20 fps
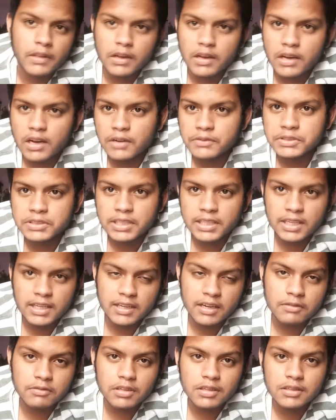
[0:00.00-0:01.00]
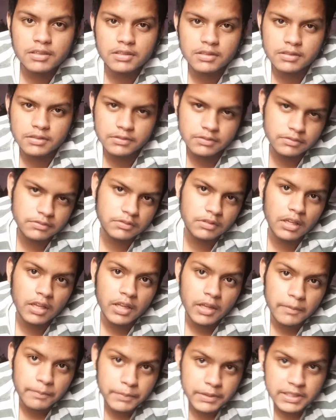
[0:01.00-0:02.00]
काफ़ी सही लग रहा हूँ ना
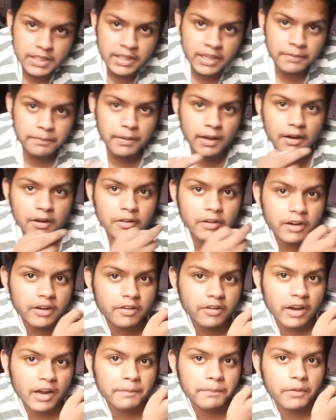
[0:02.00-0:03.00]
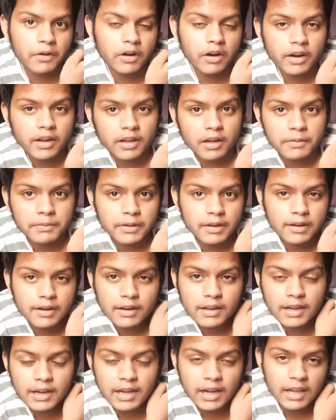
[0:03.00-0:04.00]
पीछे देख पा रहे कि ट्राईपॉड अभी
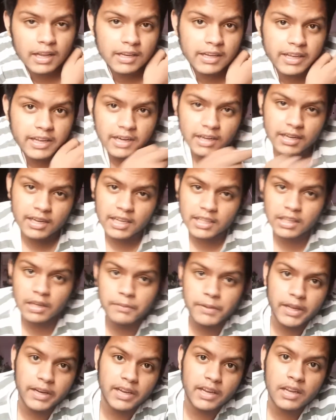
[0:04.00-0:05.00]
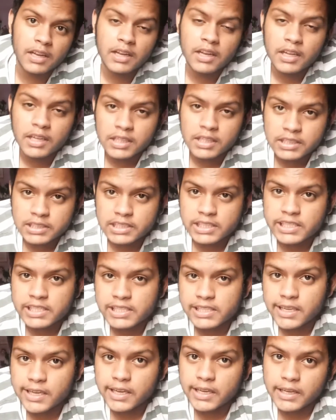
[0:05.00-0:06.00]
लकाल के रखा था मैंने
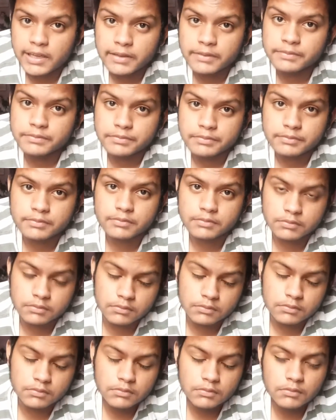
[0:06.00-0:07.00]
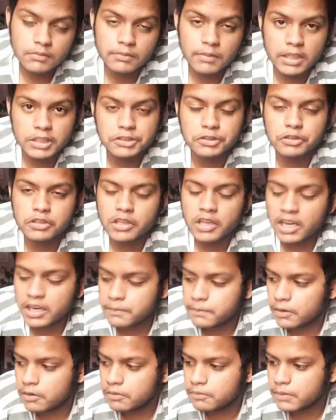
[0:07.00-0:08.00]
जिससे मैं शूट कर
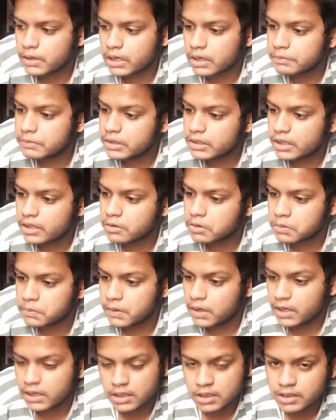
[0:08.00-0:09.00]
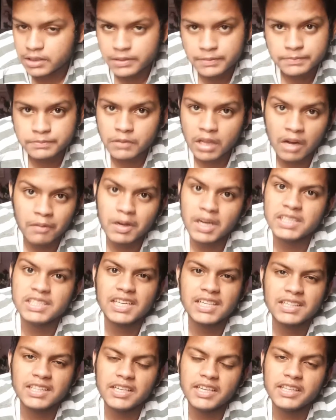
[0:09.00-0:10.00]
पाऊँ बट अभी नहीं हो पाएगा आवाज़
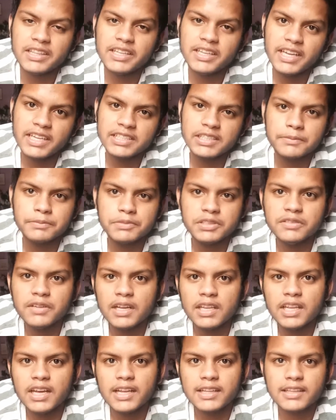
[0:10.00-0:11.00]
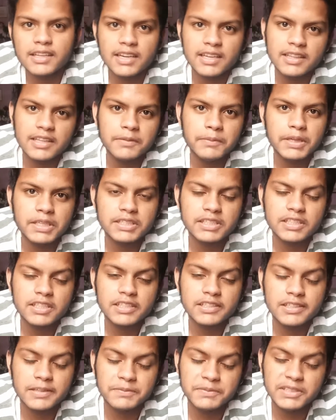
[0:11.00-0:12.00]
आती रहती है यार सब्ज़ी वाले आते रहते हैं बेचने
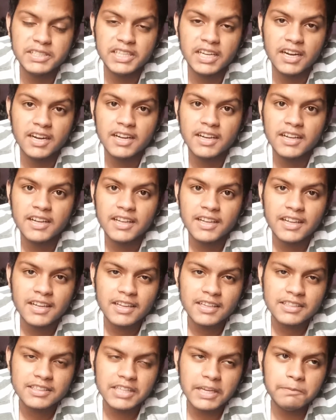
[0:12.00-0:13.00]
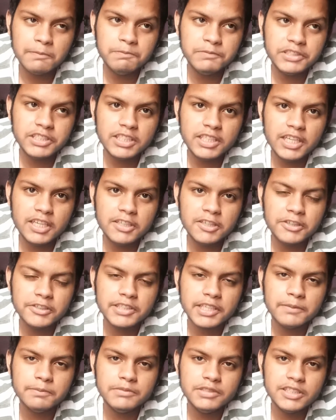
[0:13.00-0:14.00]
सब्जियाँ सब्जी ले लो
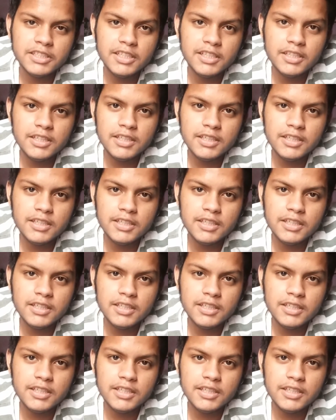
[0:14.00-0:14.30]
सब्जी